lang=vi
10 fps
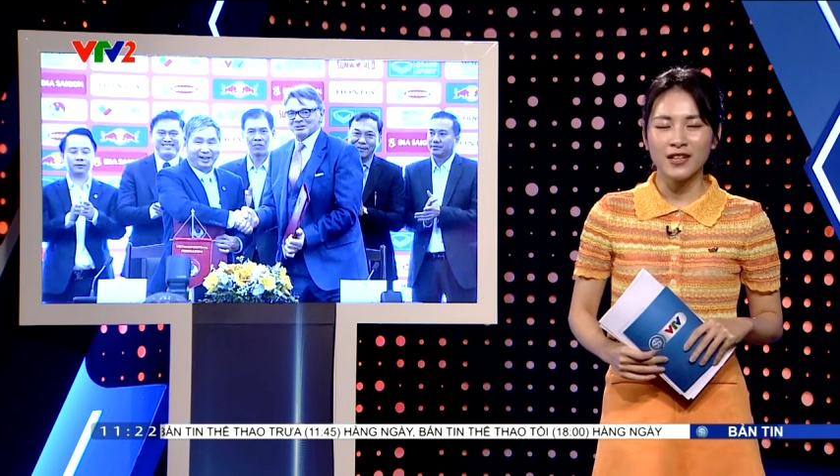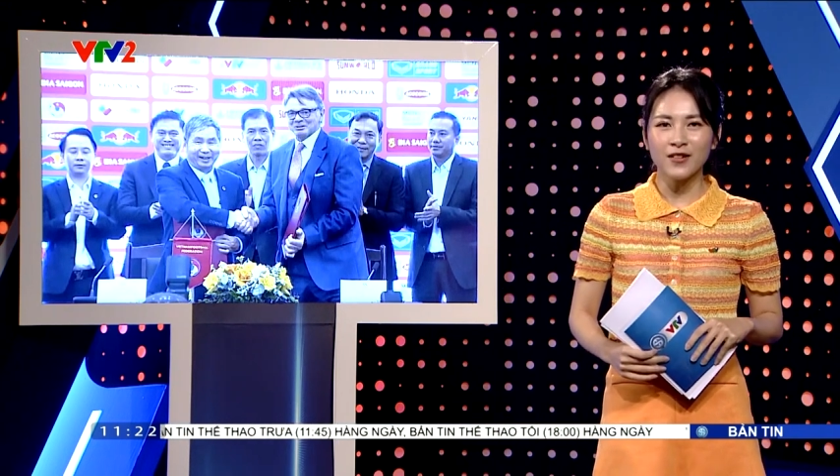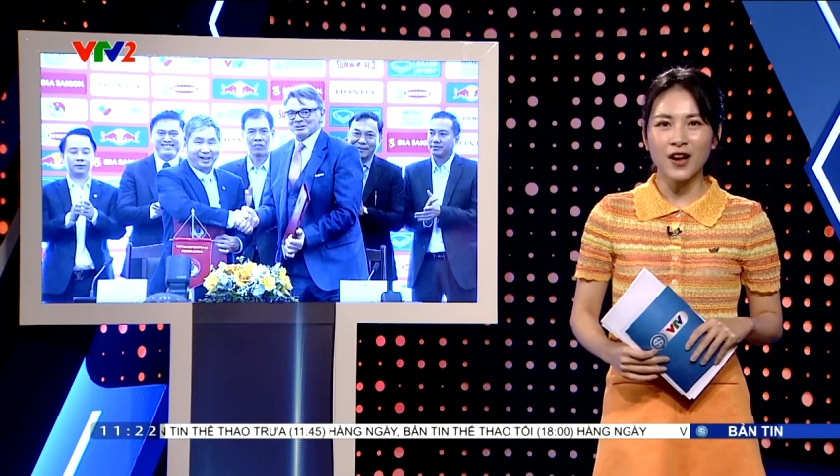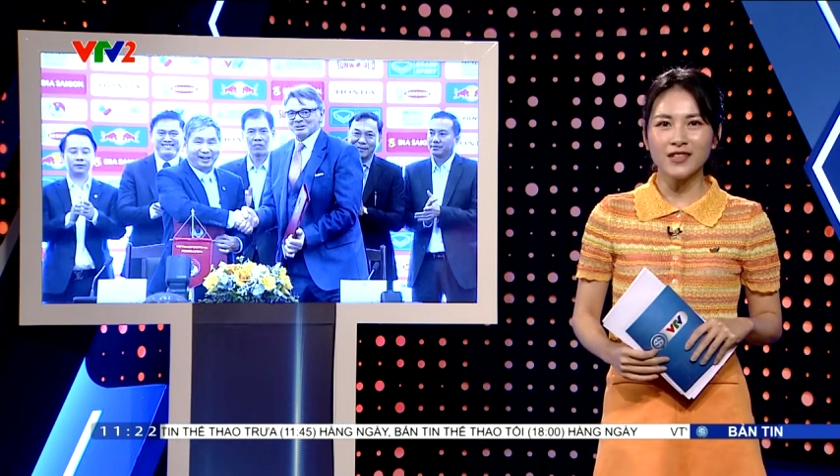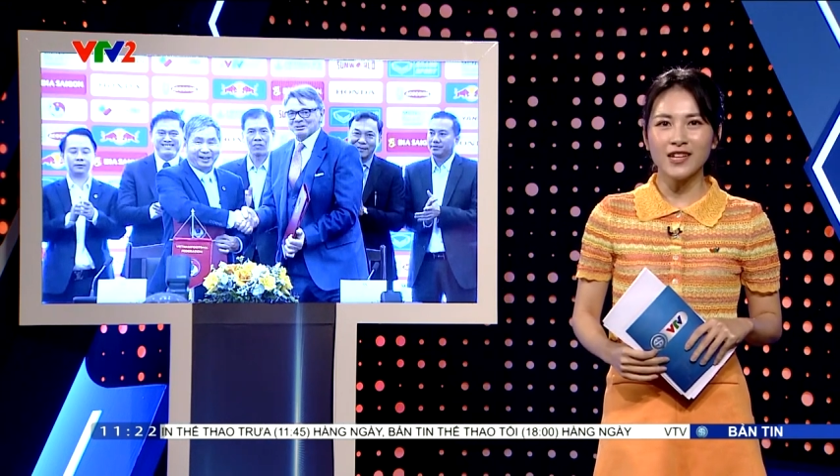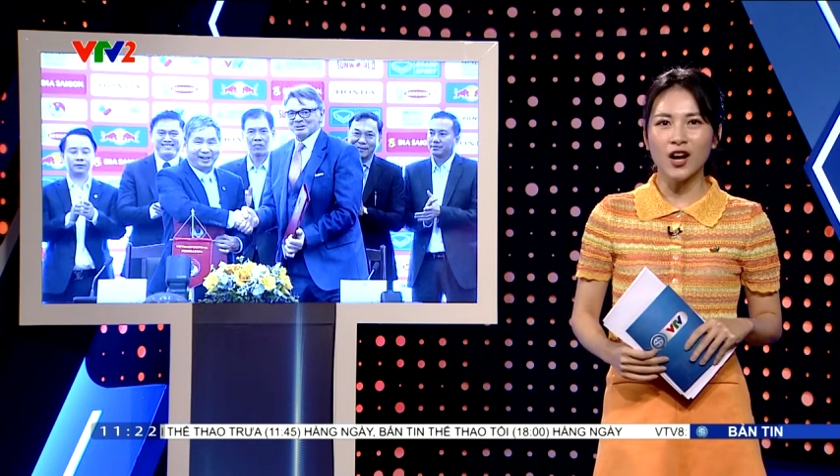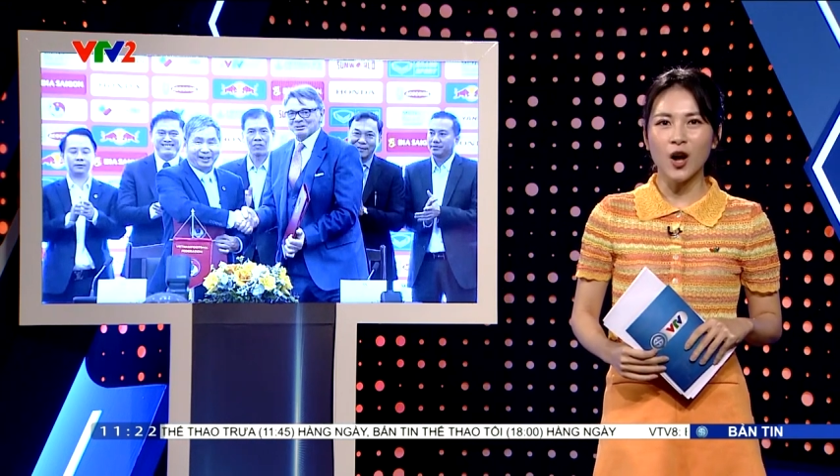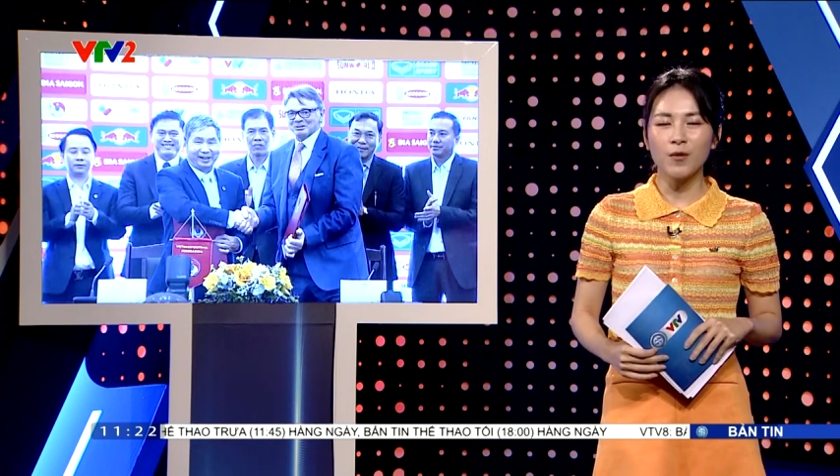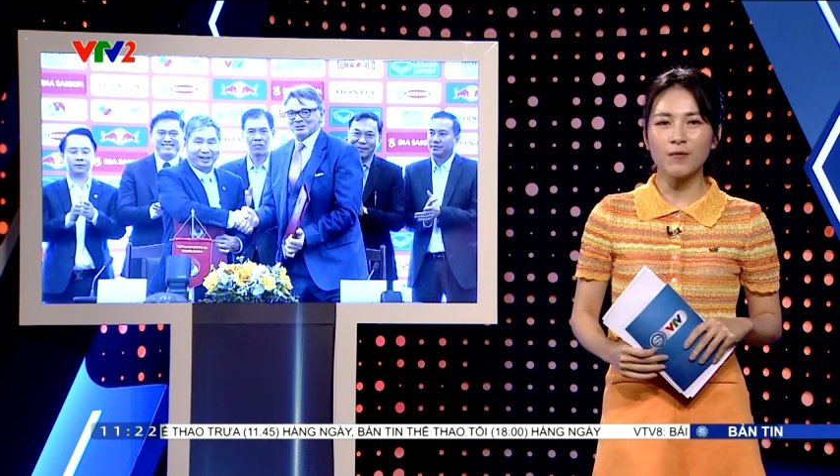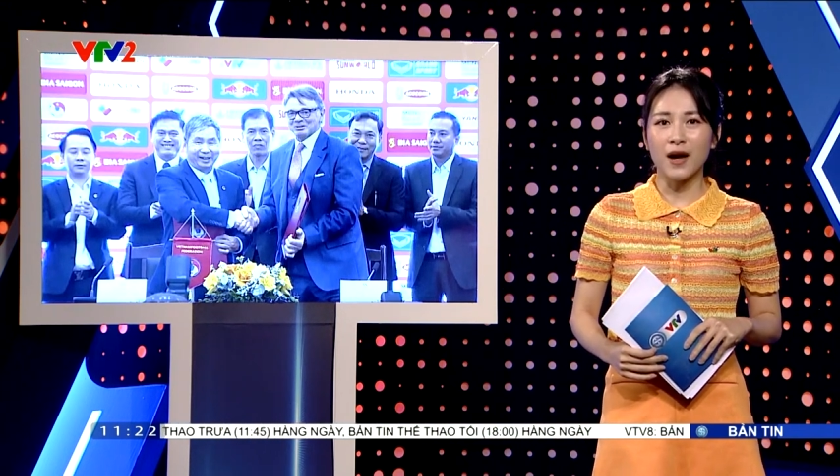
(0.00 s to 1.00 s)
Theo đó thì đã
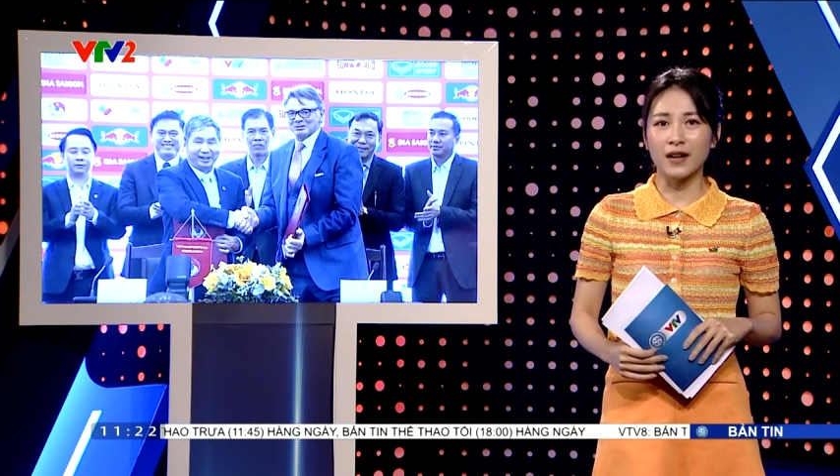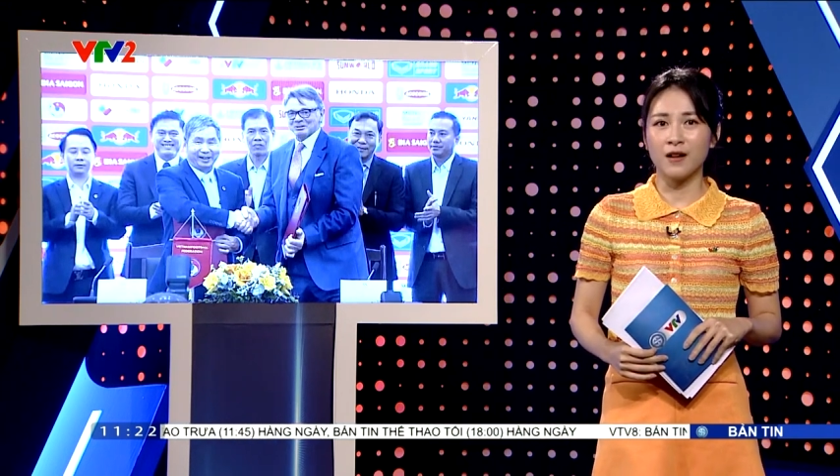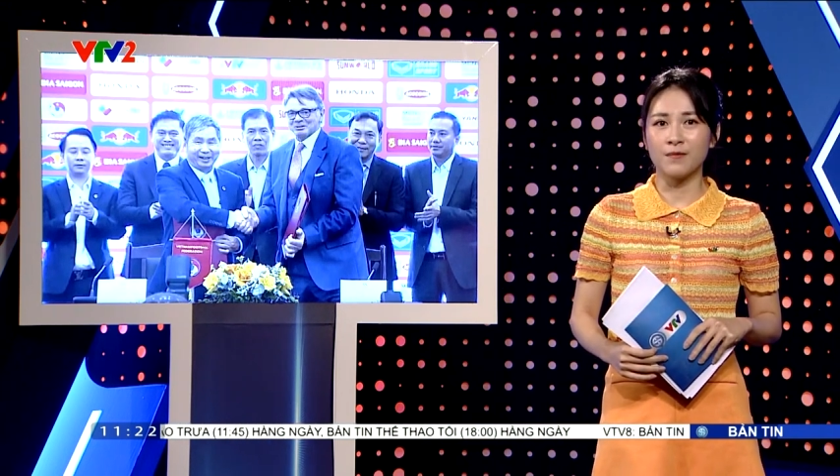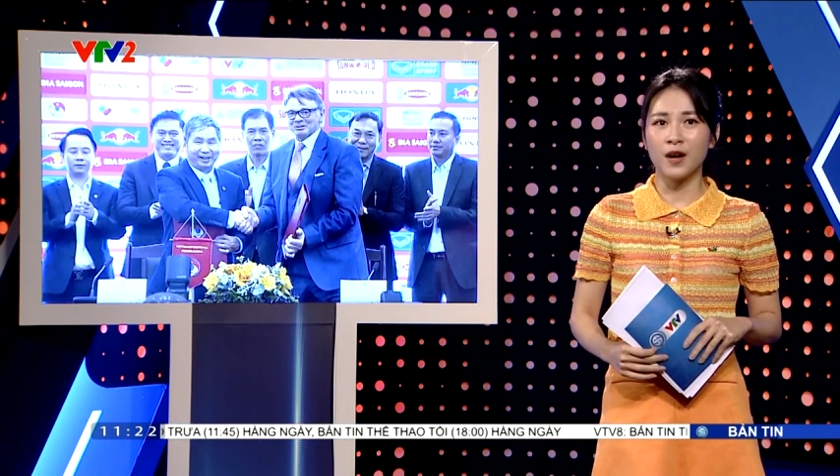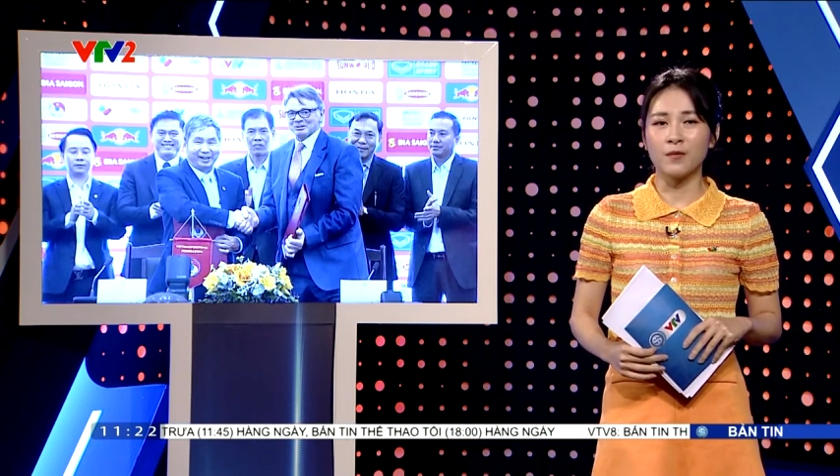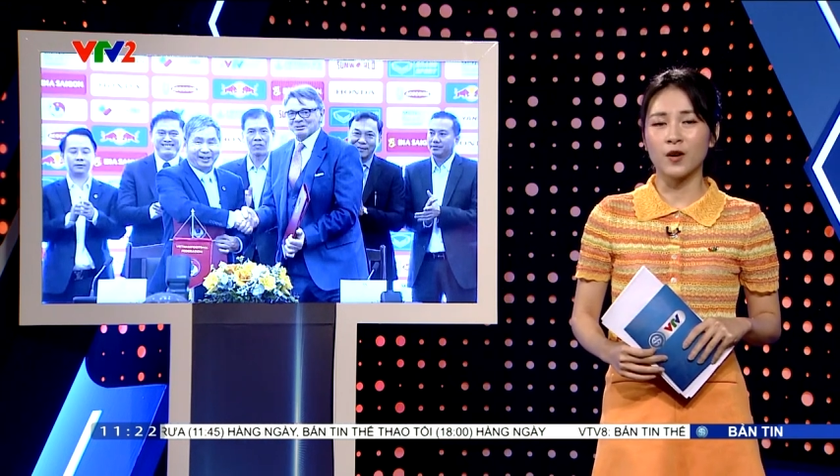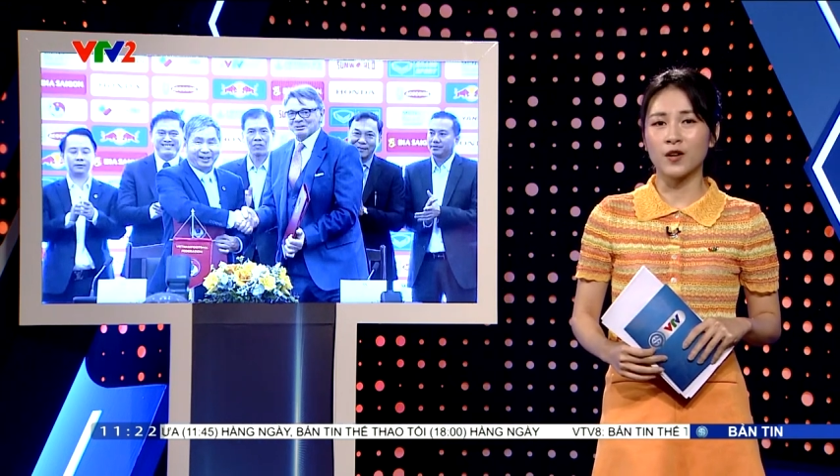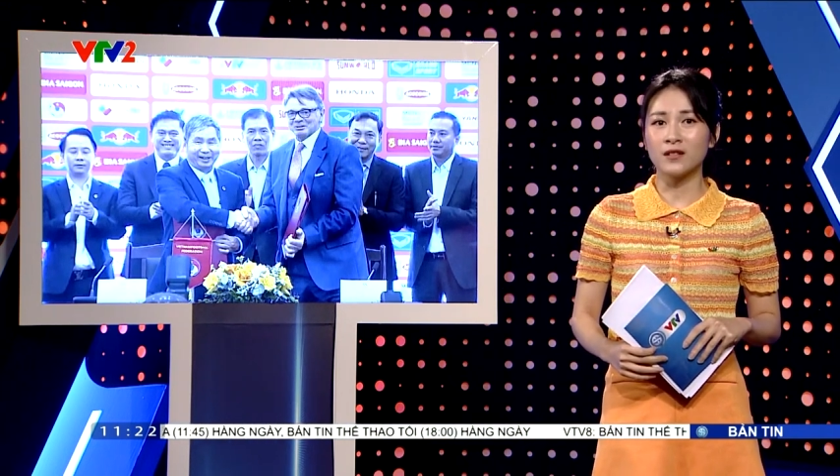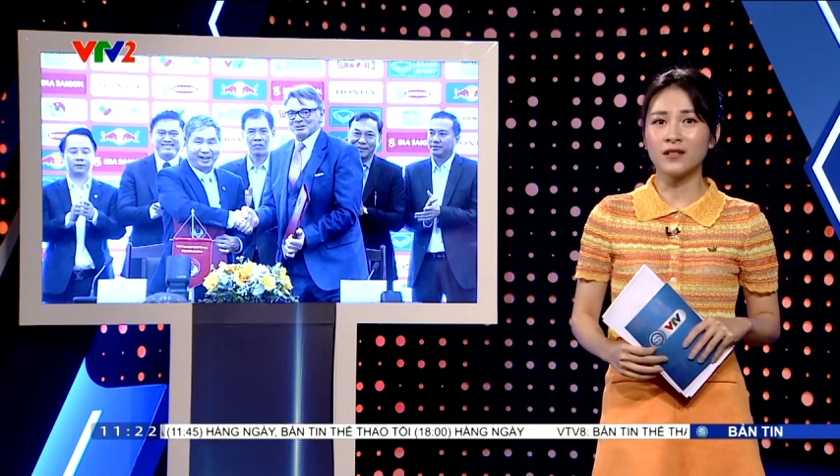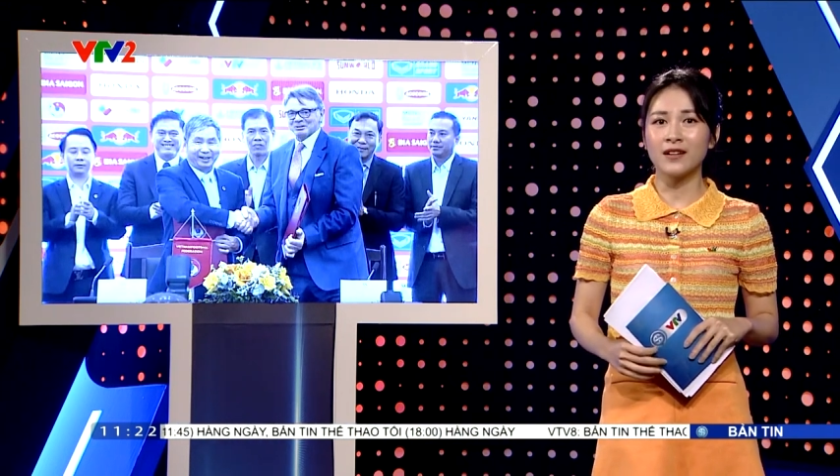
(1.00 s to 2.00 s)
có một bản hợp đồng có